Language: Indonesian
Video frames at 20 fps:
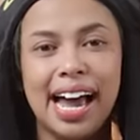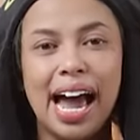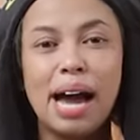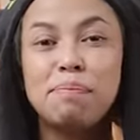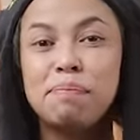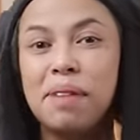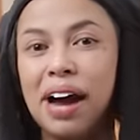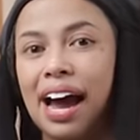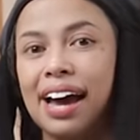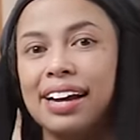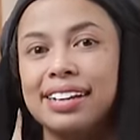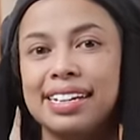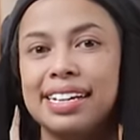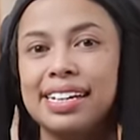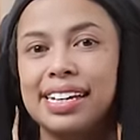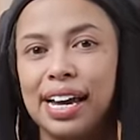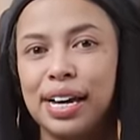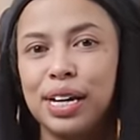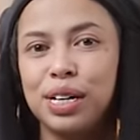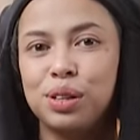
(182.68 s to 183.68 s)
Apa
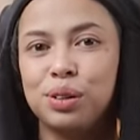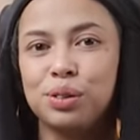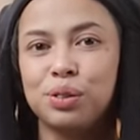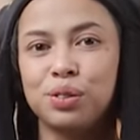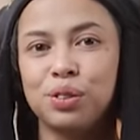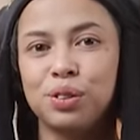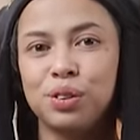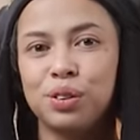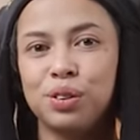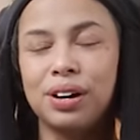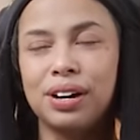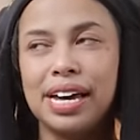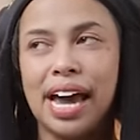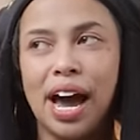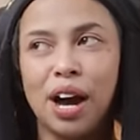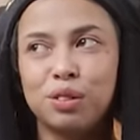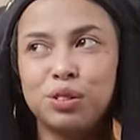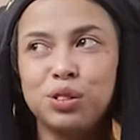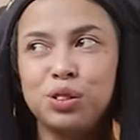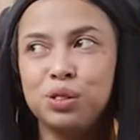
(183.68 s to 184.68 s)
artinya itu?
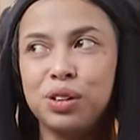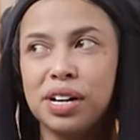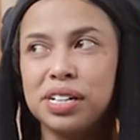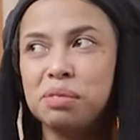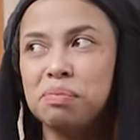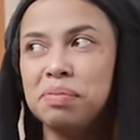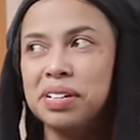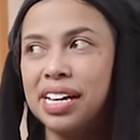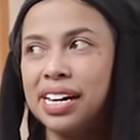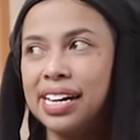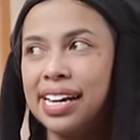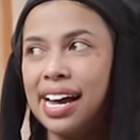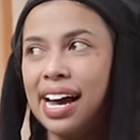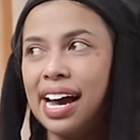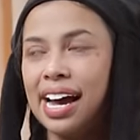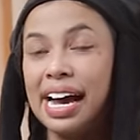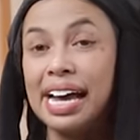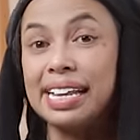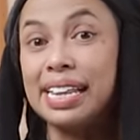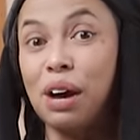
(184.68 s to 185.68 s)
Ya aku juga
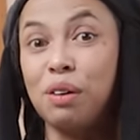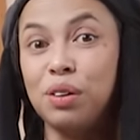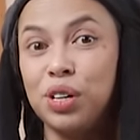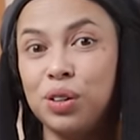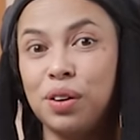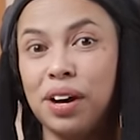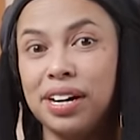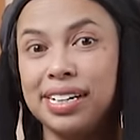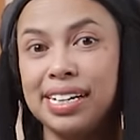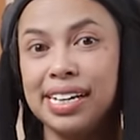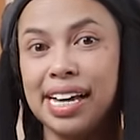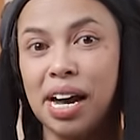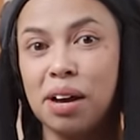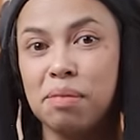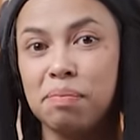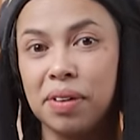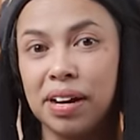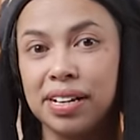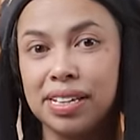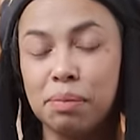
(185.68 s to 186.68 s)
sebenarnya nggak tahu itu artinya apa.